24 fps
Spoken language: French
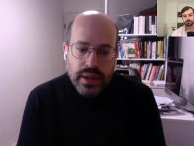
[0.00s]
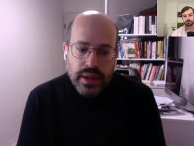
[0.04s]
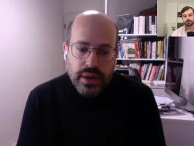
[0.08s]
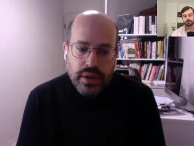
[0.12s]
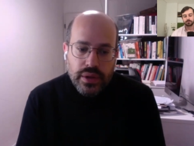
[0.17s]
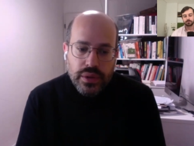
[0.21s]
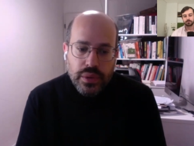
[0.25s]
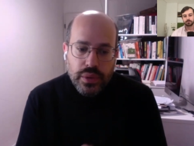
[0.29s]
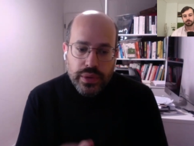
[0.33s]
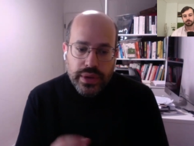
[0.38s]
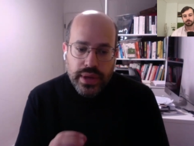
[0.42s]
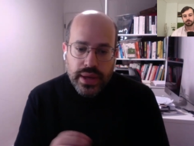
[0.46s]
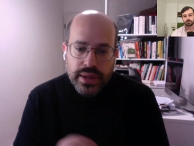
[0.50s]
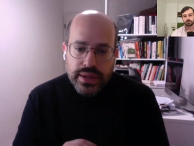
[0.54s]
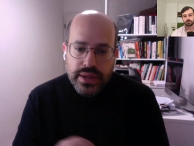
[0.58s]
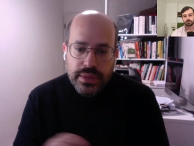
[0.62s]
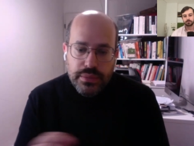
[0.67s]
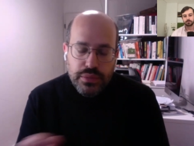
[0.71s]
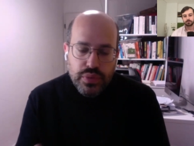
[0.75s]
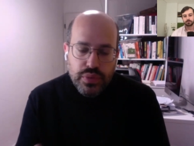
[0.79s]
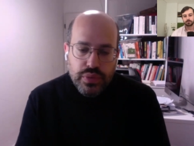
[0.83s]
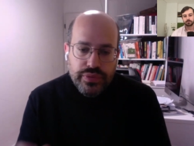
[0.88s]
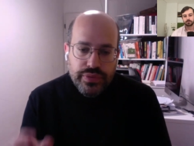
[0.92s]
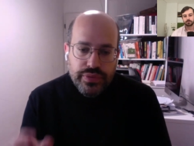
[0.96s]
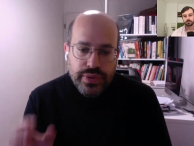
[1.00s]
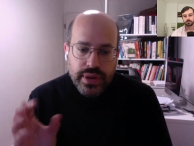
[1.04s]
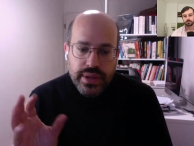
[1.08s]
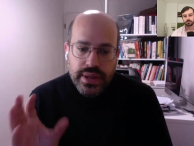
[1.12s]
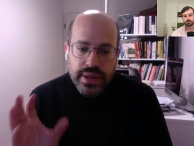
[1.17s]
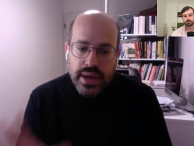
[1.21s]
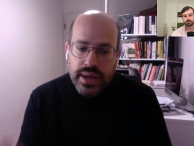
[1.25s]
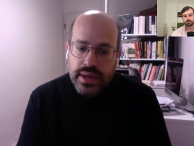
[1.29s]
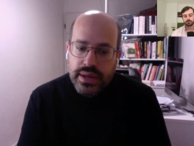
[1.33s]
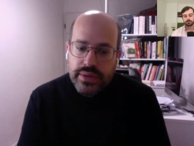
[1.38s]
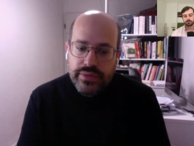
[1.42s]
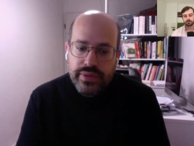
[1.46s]
Euh, donc il y a un début, une fin, il y
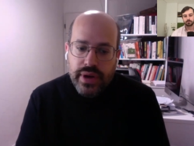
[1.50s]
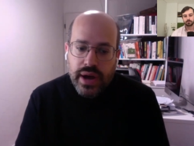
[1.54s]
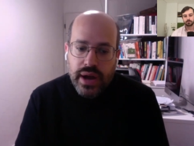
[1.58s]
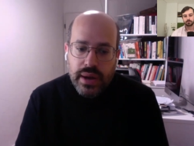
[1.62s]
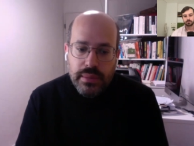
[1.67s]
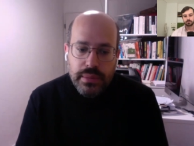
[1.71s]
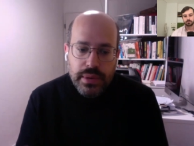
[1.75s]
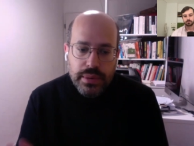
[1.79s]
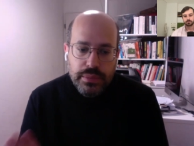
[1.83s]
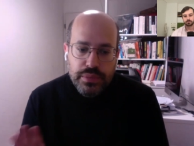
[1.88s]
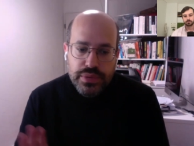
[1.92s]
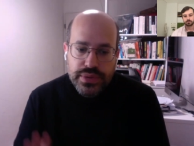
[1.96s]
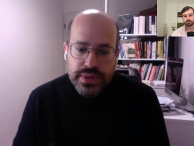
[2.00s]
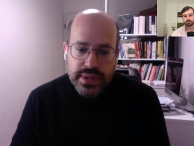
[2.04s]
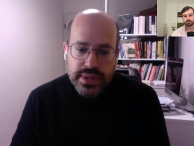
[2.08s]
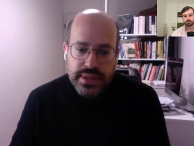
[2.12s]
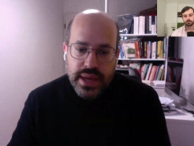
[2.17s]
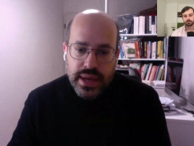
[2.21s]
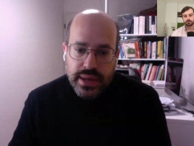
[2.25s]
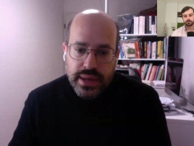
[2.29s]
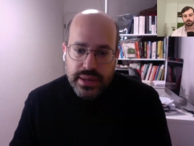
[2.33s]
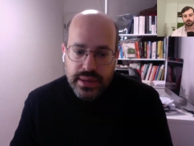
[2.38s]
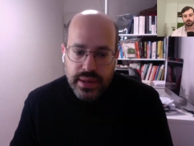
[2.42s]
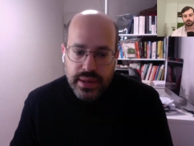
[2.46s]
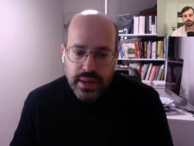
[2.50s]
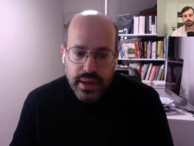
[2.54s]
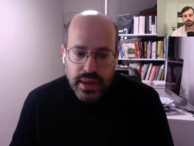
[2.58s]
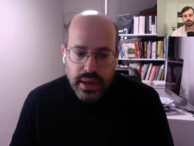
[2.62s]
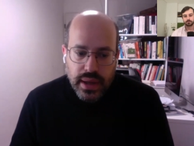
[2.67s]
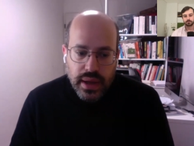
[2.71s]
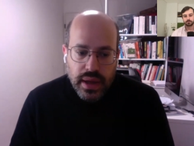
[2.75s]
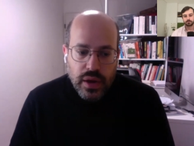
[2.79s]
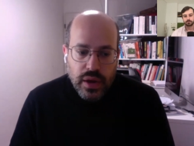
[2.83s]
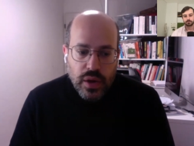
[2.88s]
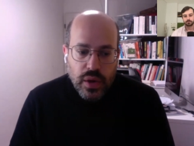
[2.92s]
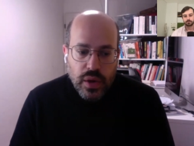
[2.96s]
a un livrable, et puis ça s'arrête.
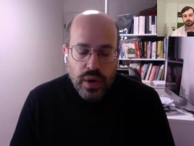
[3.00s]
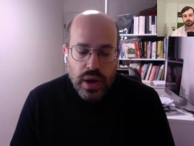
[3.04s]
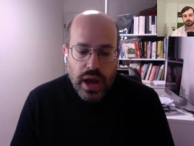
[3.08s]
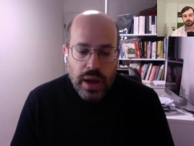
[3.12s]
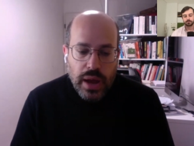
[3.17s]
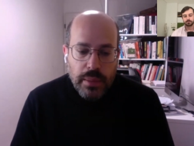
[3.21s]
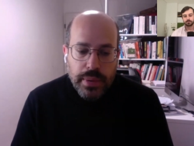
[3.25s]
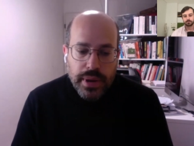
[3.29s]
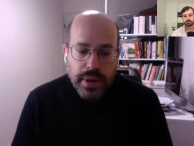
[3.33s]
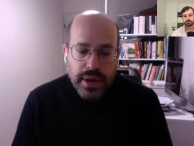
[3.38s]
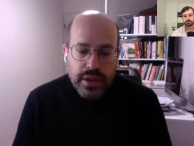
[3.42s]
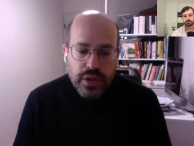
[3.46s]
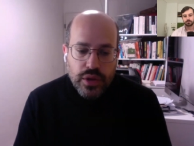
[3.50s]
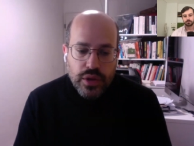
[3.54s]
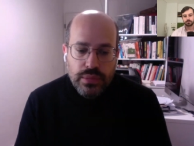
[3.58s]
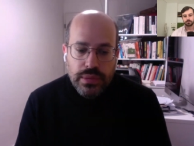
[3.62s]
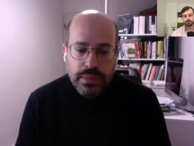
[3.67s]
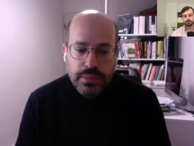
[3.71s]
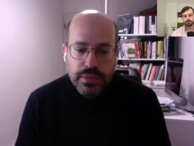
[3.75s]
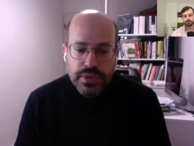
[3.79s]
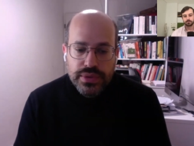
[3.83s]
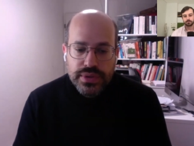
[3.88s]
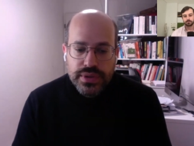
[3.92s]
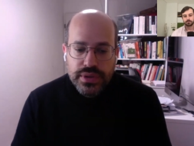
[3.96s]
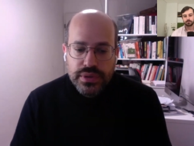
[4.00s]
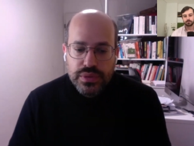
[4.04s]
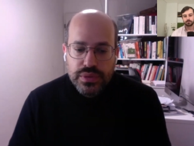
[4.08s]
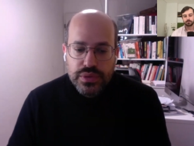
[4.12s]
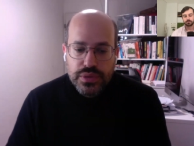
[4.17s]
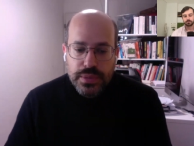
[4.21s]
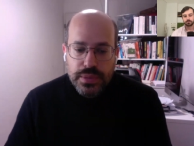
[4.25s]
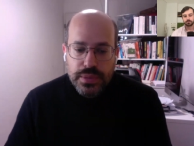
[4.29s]
Euh, après, normalement, si tout se